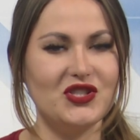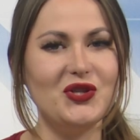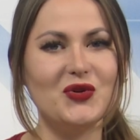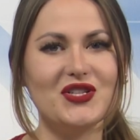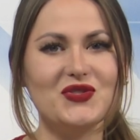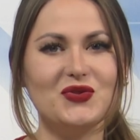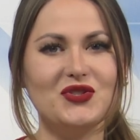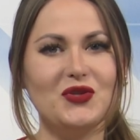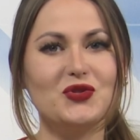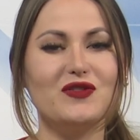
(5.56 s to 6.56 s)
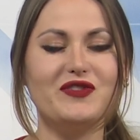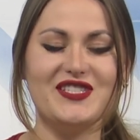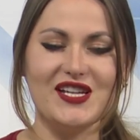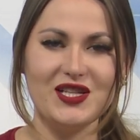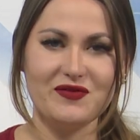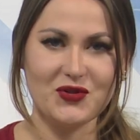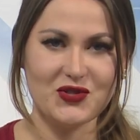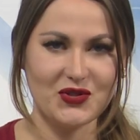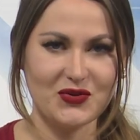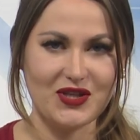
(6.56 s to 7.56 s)
od kilkunastu dni już oficjalnie
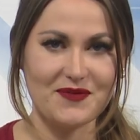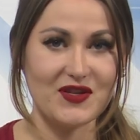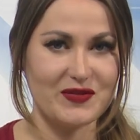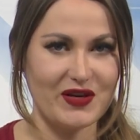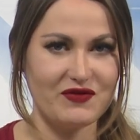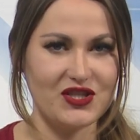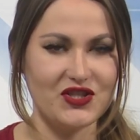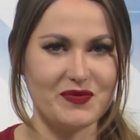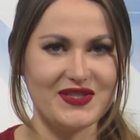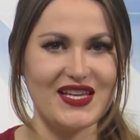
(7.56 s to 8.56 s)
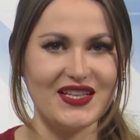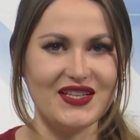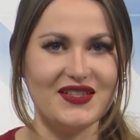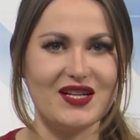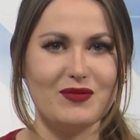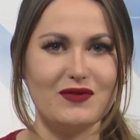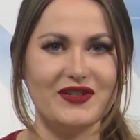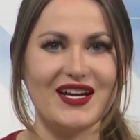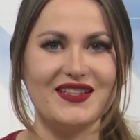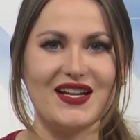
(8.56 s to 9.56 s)
funkcjonuje. Sprawdziliśmy, z jakich
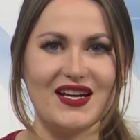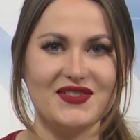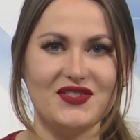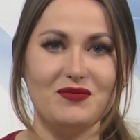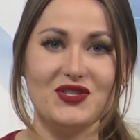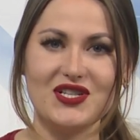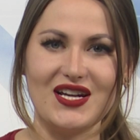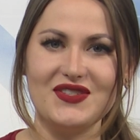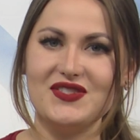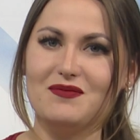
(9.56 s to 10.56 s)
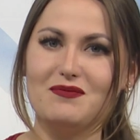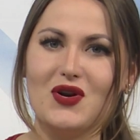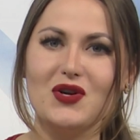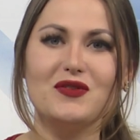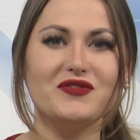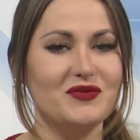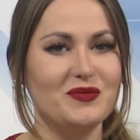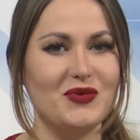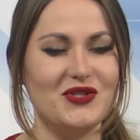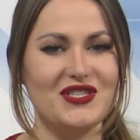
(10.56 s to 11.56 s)
darmowych atrakcji mieszkańcy mogą w
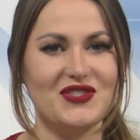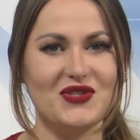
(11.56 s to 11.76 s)
tym punkcie